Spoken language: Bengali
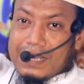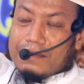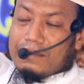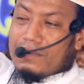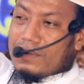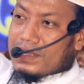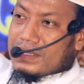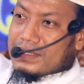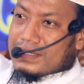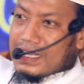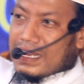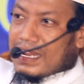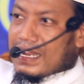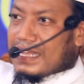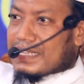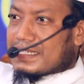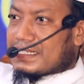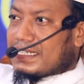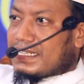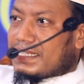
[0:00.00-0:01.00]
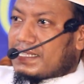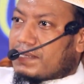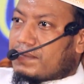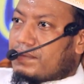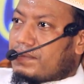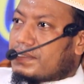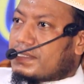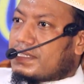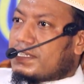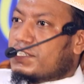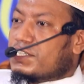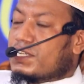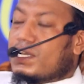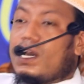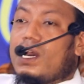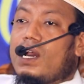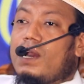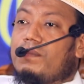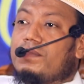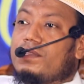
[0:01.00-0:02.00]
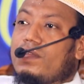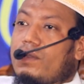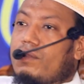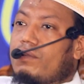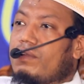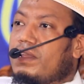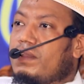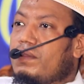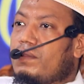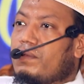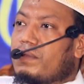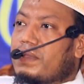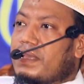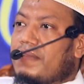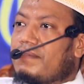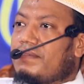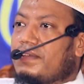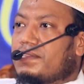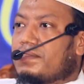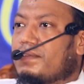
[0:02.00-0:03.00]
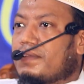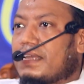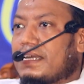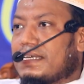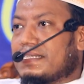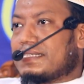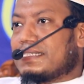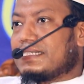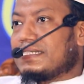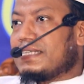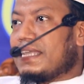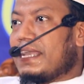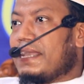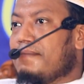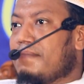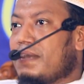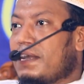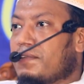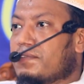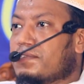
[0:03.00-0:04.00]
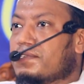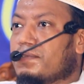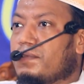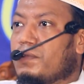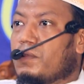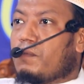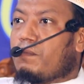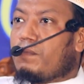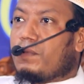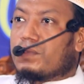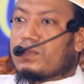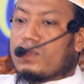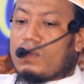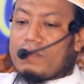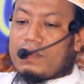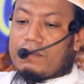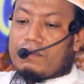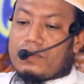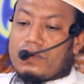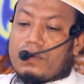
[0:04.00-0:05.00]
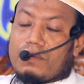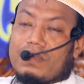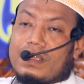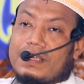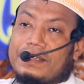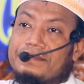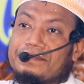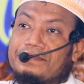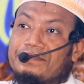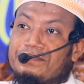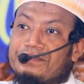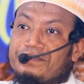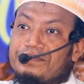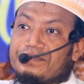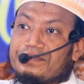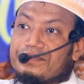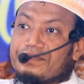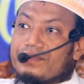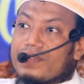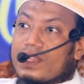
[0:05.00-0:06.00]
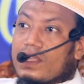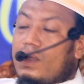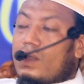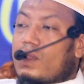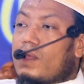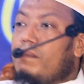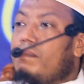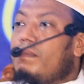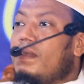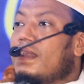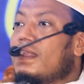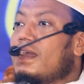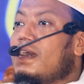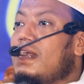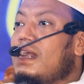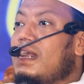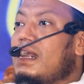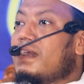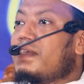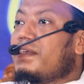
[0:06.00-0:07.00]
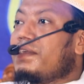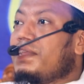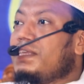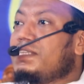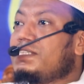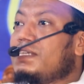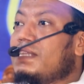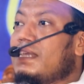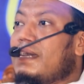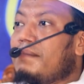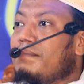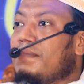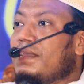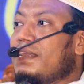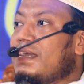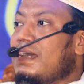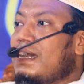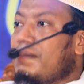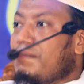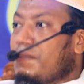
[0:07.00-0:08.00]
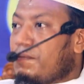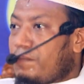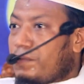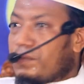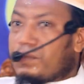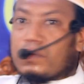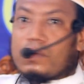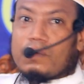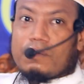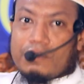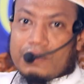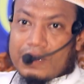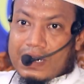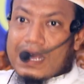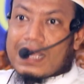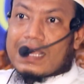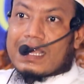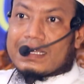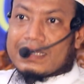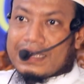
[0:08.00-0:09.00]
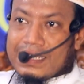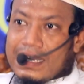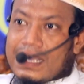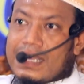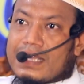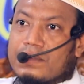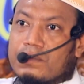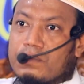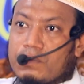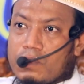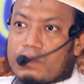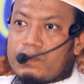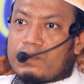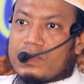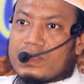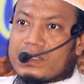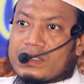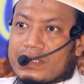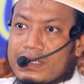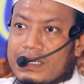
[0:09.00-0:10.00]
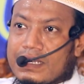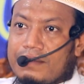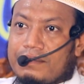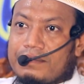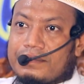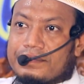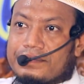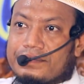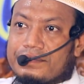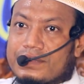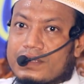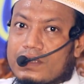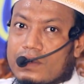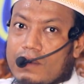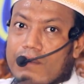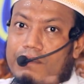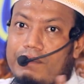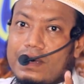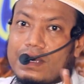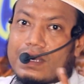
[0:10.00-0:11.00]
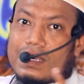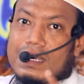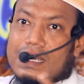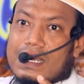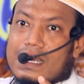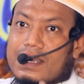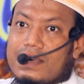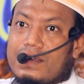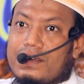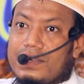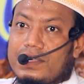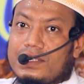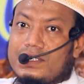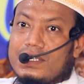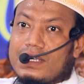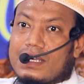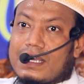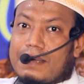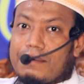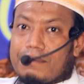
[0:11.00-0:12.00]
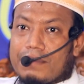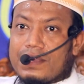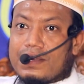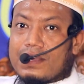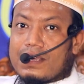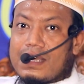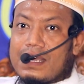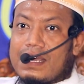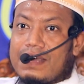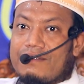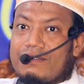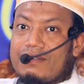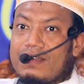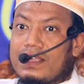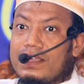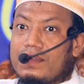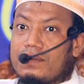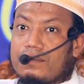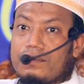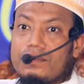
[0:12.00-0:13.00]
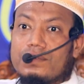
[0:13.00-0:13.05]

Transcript: বলেন যারা রাজনীতি করছে সব ধরনের লোকের ভেতরে আছে এই মানুষগুলো প্রথমে বলবে রব্বানা জেনা মিনহা আমি প্রথম রাখাতে আয়াতগুলো করেছিলাম রব্বানা জেনা মিনহা ফাইন